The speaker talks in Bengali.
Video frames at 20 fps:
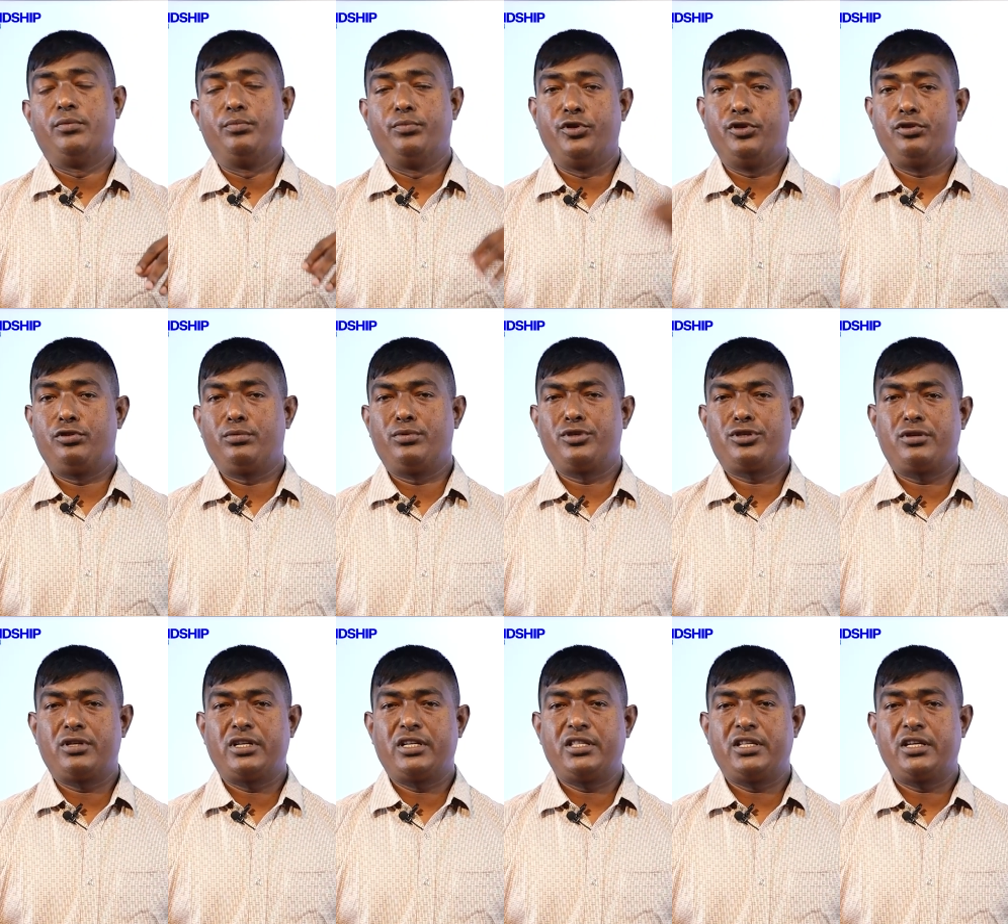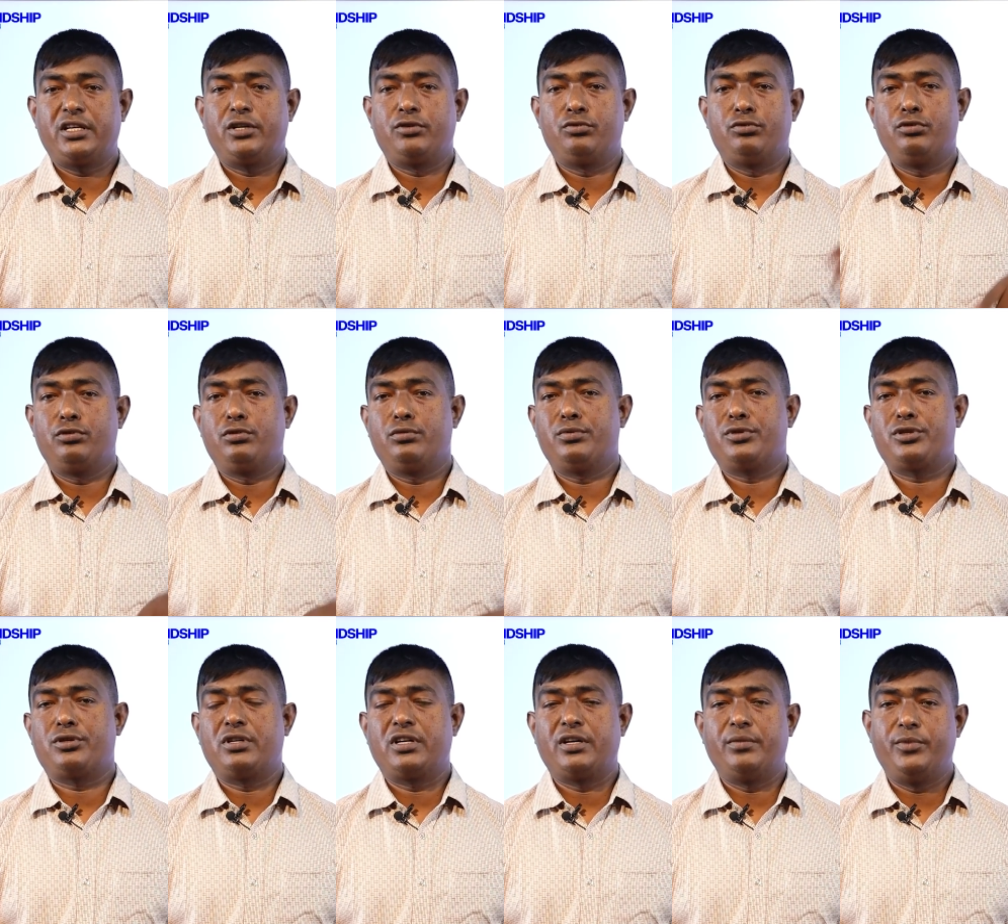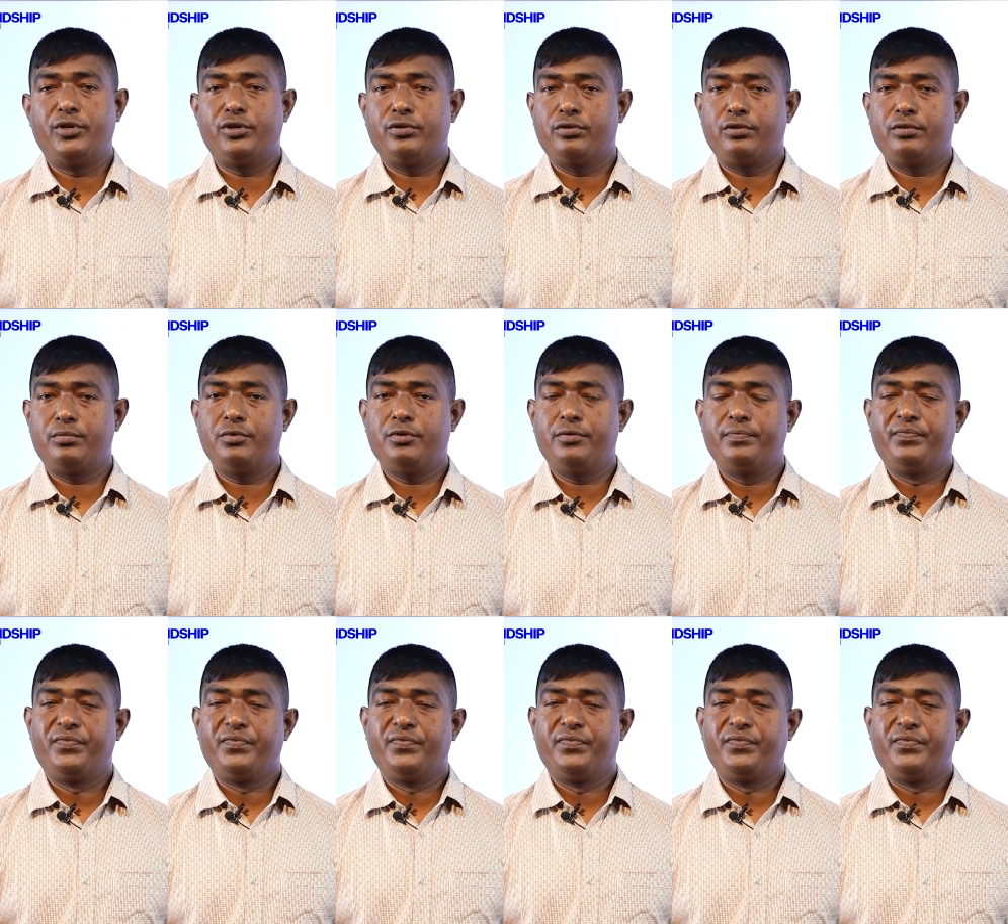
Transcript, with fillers: বৃহত্তম সংখ্যা থেকে ক্ষুদ্রতম সংখ্যা বিয়োগ করব